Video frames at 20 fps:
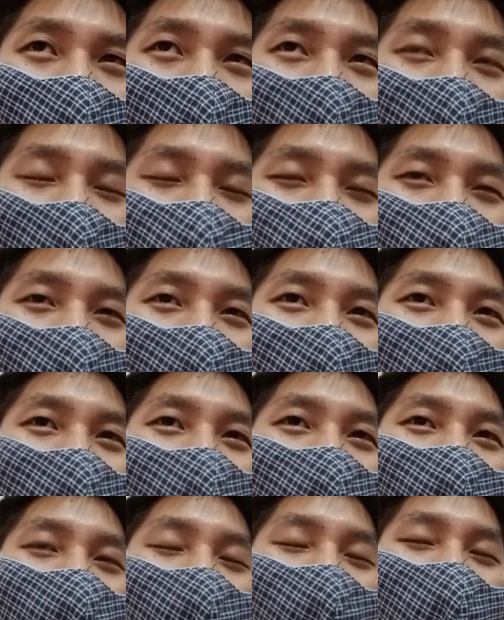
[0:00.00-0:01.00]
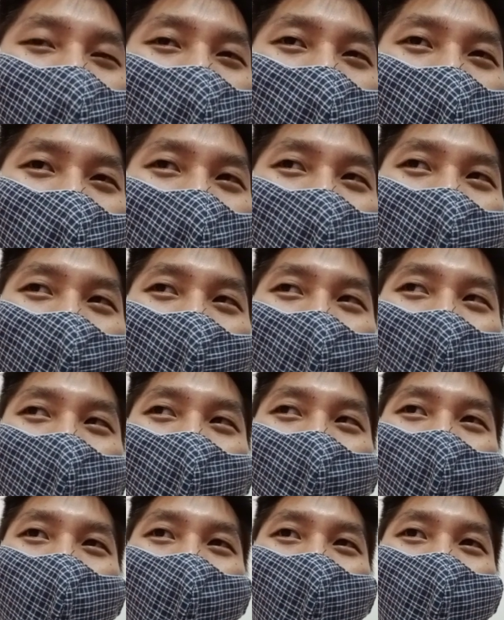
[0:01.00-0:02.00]
所以这个东西呢，
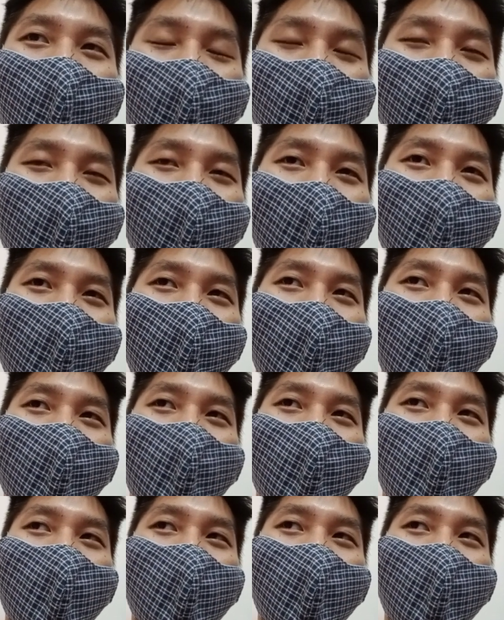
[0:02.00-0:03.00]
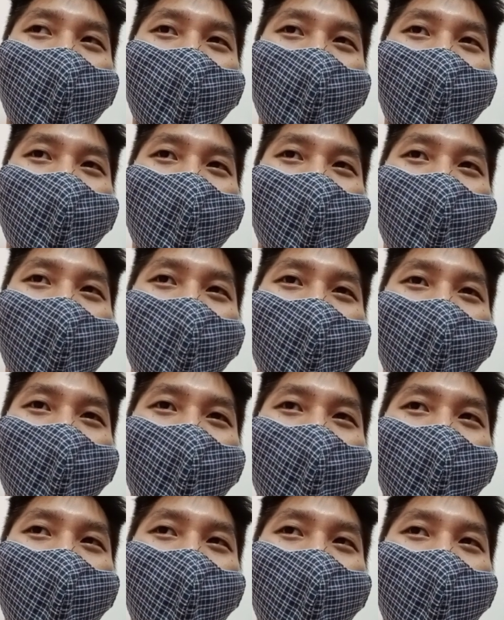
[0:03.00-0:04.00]
我觉得马来西亚是，
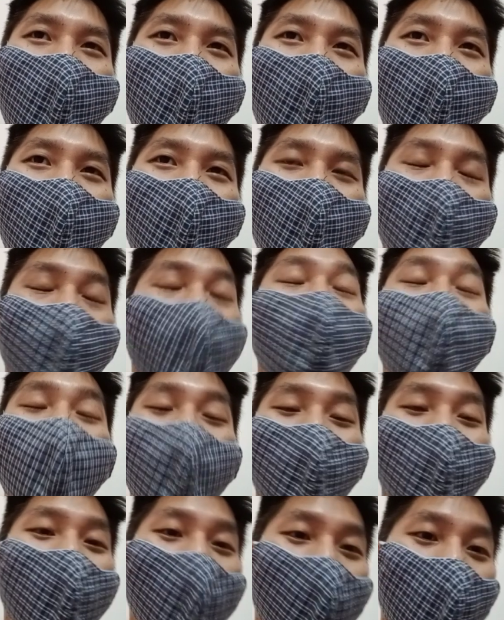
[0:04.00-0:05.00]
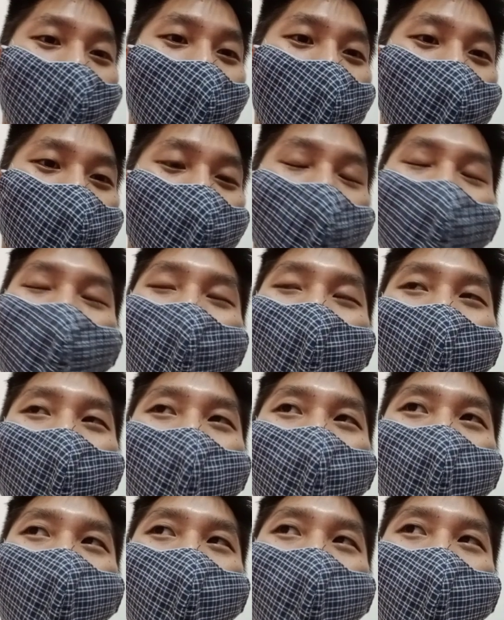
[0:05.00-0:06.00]
呃，就就台湾啊，所以台
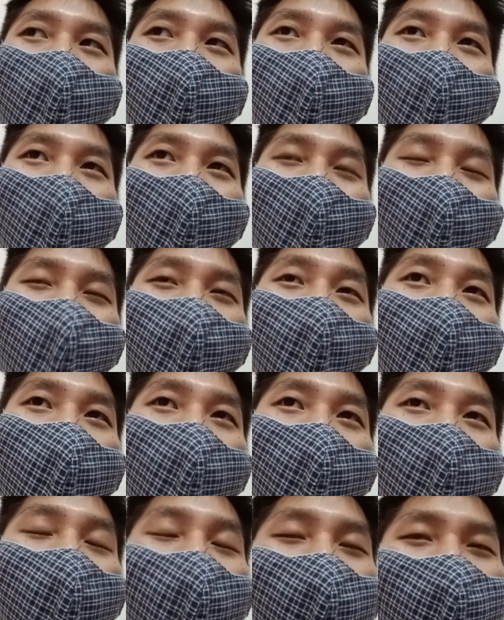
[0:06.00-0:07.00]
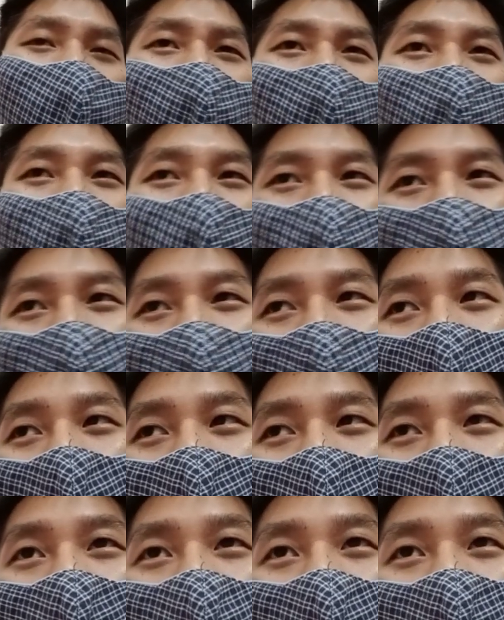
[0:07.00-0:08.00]
湾就是它要出口，我觉得是，
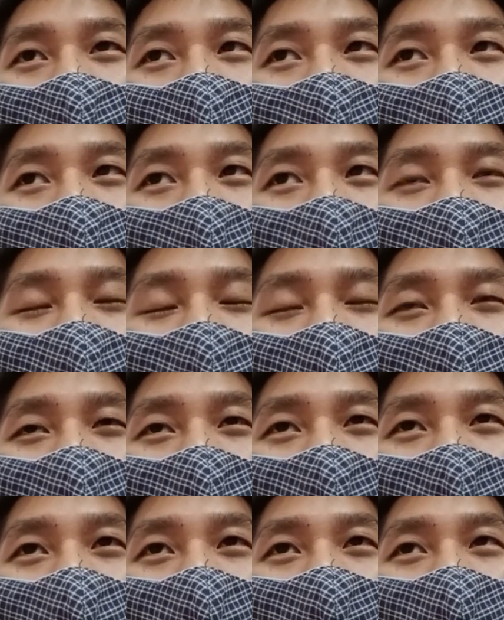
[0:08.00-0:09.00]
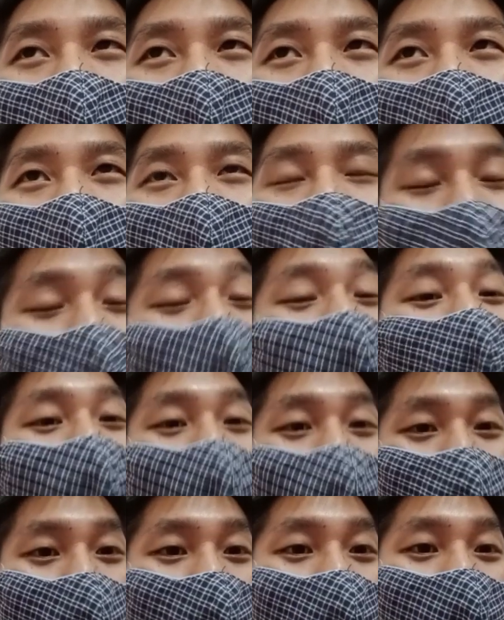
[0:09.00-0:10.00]
呃，可以的，
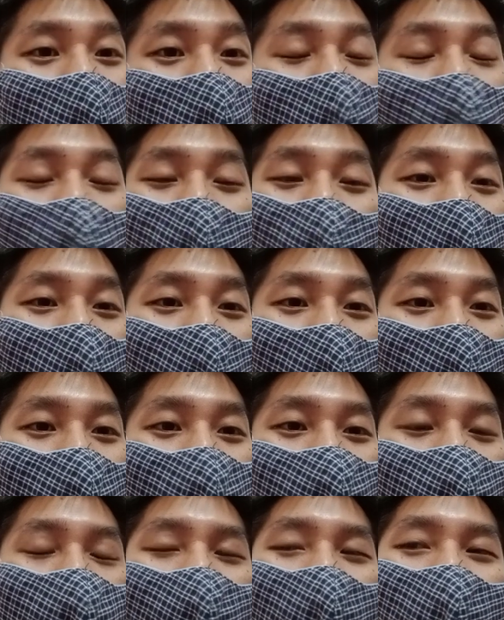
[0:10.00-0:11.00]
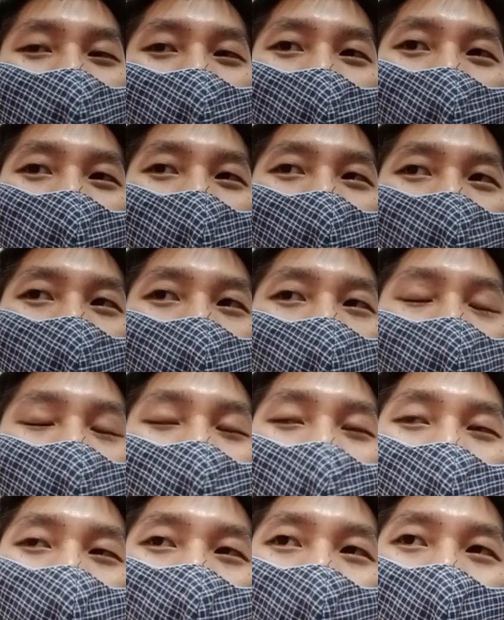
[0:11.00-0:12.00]
我觉得是没有问题的。就是只要你
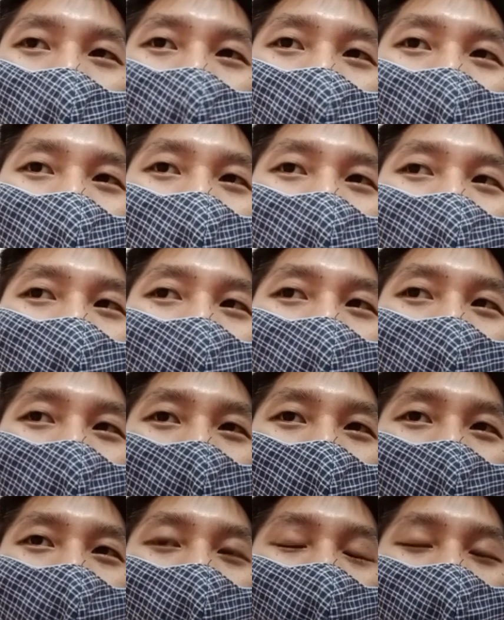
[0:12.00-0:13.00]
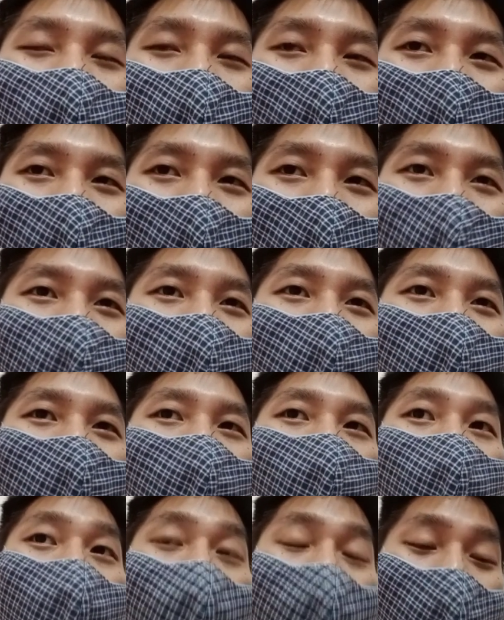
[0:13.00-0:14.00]
你做到一个味道
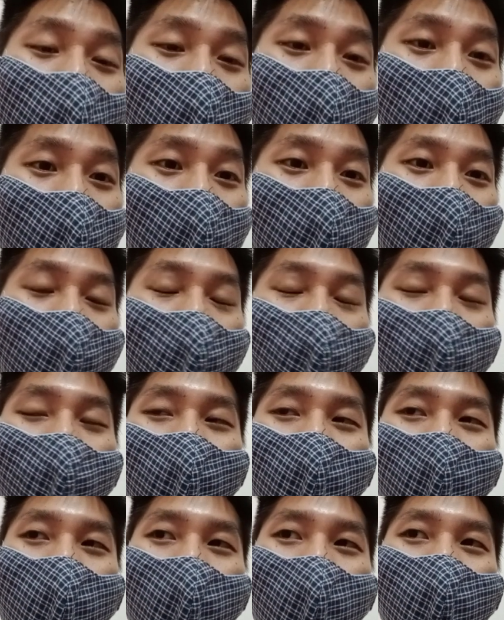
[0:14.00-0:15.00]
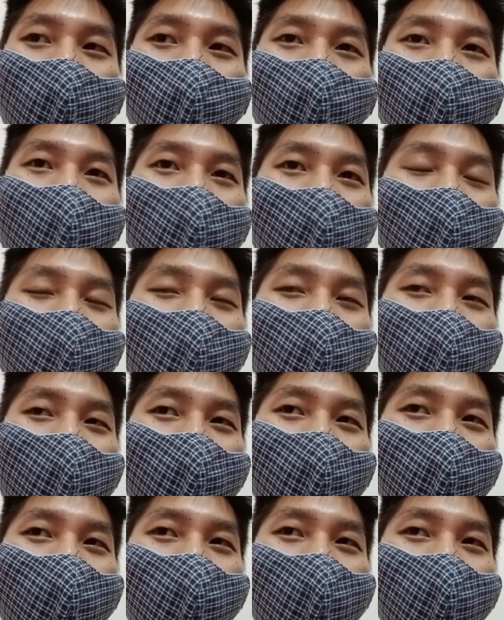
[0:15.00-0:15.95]
是独特的，然后人家是愿意，可能